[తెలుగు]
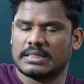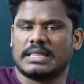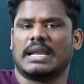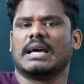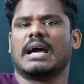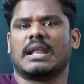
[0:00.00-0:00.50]

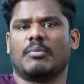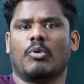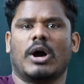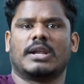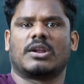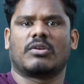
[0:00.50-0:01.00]
తెలంగాణ
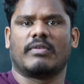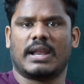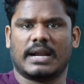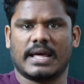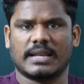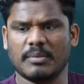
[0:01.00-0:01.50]
బార్డర్కు
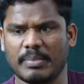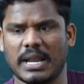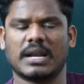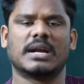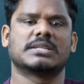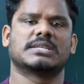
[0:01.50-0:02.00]
వెళ్ళడానికి
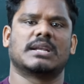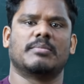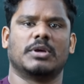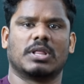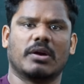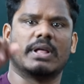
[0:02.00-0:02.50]
పల్నాడు జిల్లా
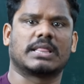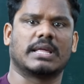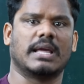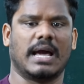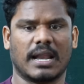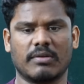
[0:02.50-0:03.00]
మీదుగా
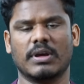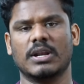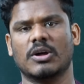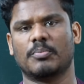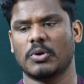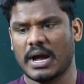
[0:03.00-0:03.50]
వెళ్తాయి అలా
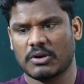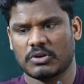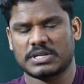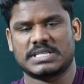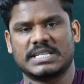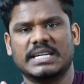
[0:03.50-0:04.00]
వెళ్ళినప్పుడు అక్కడ
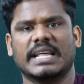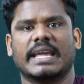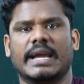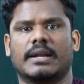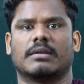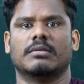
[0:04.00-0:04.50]
ఒక
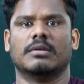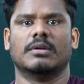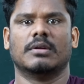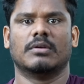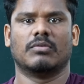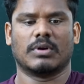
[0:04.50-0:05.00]
సిండికేట్
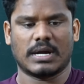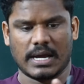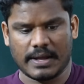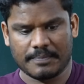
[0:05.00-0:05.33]
ఒక